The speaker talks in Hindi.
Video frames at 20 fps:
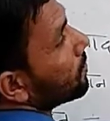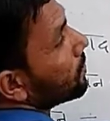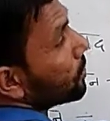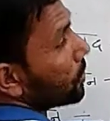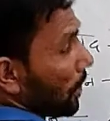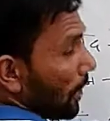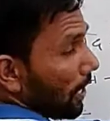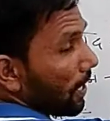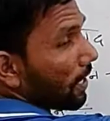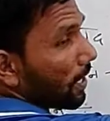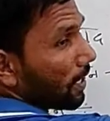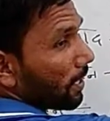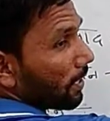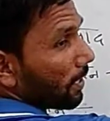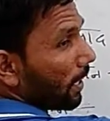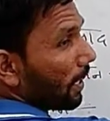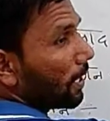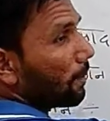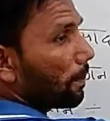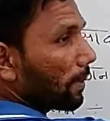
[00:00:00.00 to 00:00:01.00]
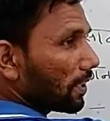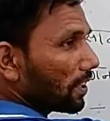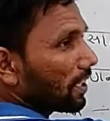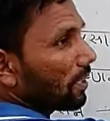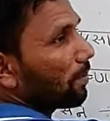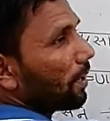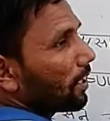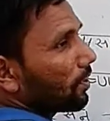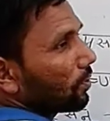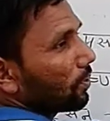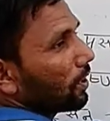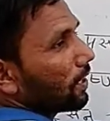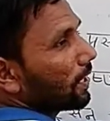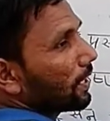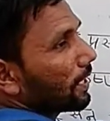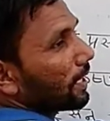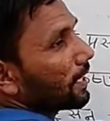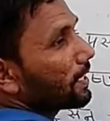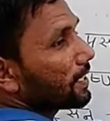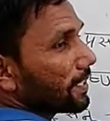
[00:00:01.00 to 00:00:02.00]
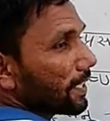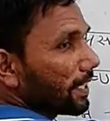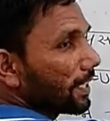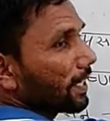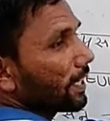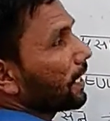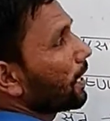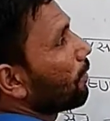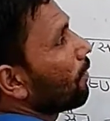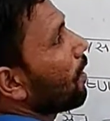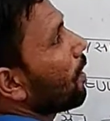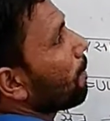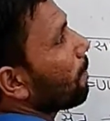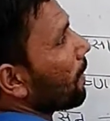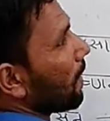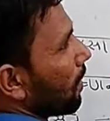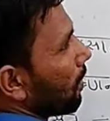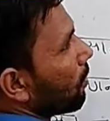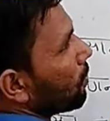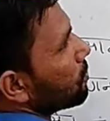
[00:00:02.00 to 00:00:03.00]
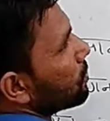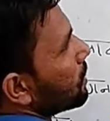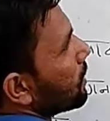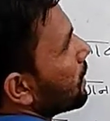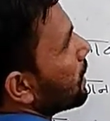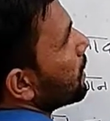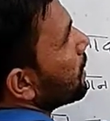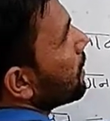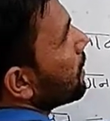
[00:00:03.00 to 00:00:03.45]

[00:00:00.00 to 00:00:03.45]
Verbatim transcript: से यानी प्रतिभा जो निकले किससे निकले वो प्रणव से